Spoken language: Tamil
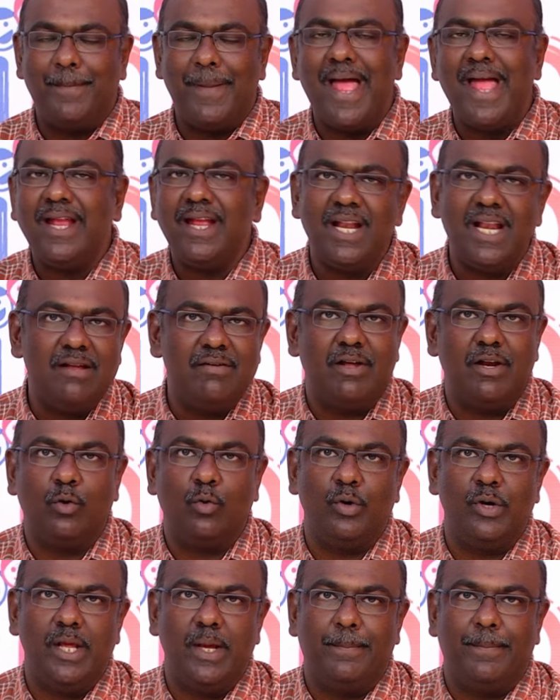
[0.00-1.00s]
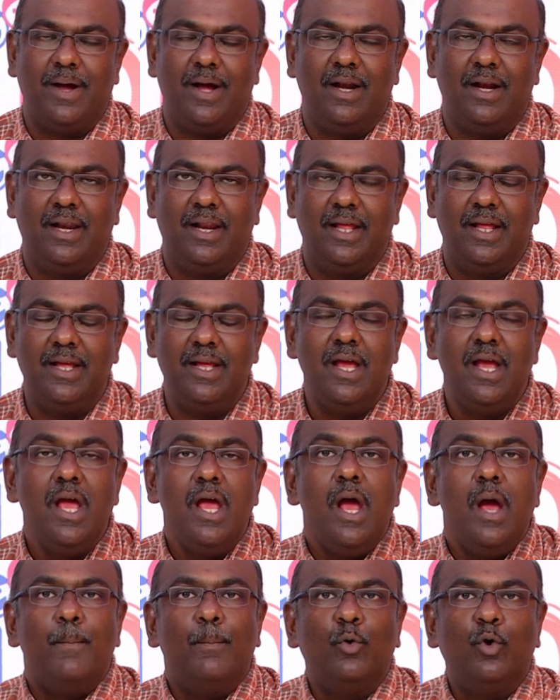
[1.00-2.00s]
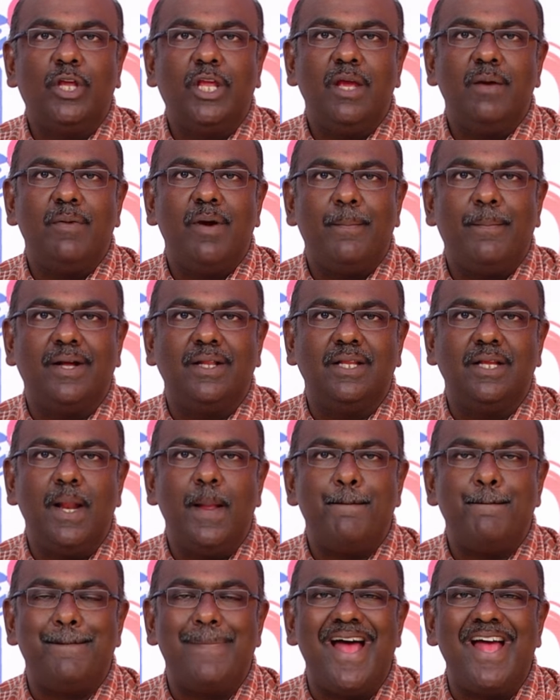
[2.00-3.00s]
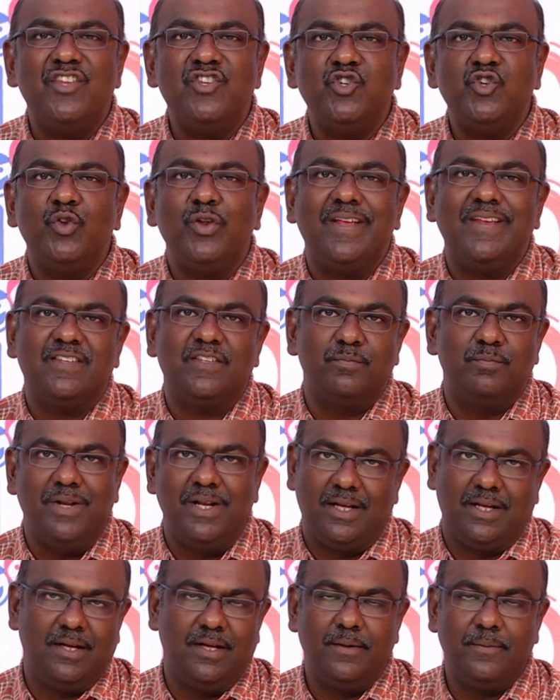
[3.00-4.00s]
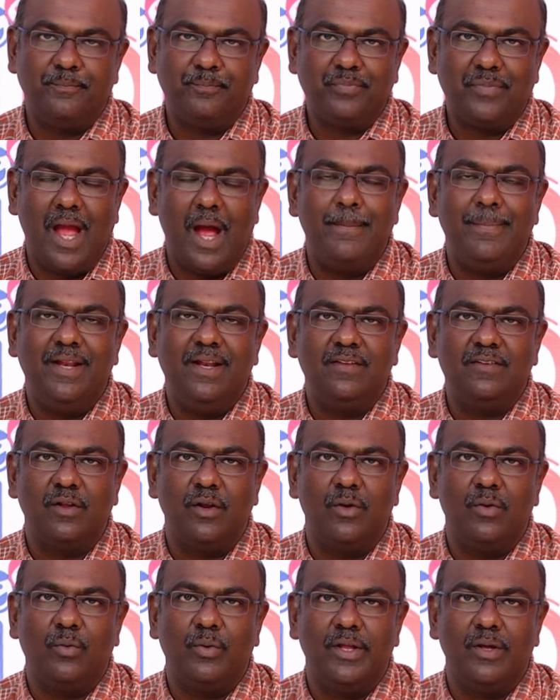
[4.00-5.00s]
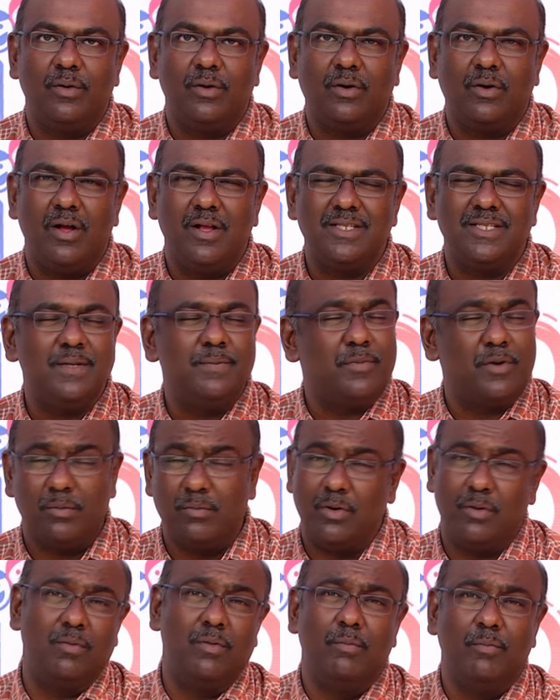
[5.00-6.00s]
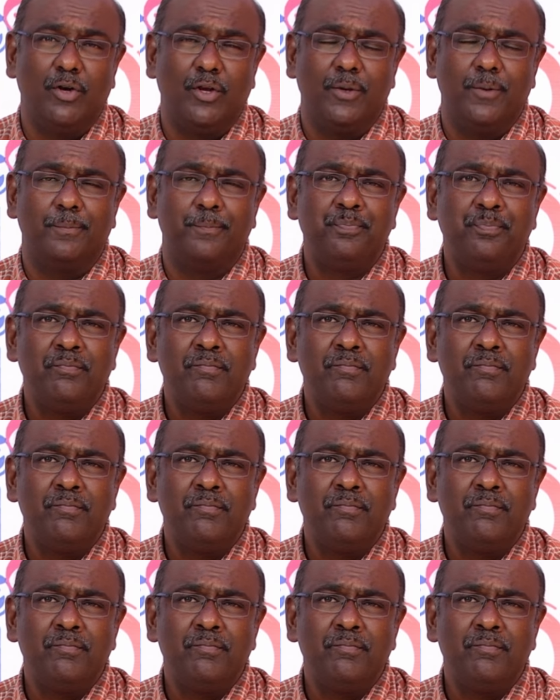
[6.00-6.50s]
பேக்கெட்டில் வரக்கூடிய பாலில் முக்கியமாக பார்த்தீங்கன்னா பேஸ்சுரைஸ்ட் மில்க் அப்படின்னு சொல்லக்கூடிய ஒரு கான்செப்ட் ரொம்ப ரொம்ப முக்கியம்